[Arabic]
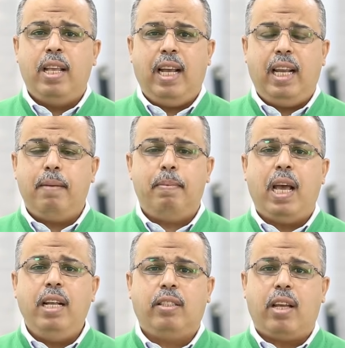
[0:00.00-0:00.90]
يعني
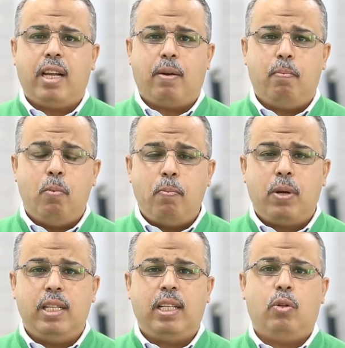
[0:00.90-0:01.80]
بأي طريق
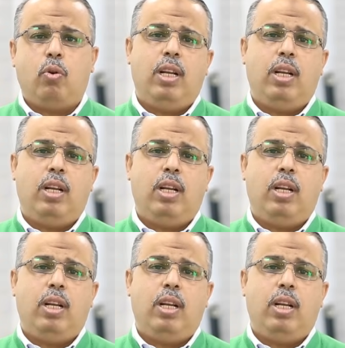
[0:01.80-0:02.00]
ممكن تدخل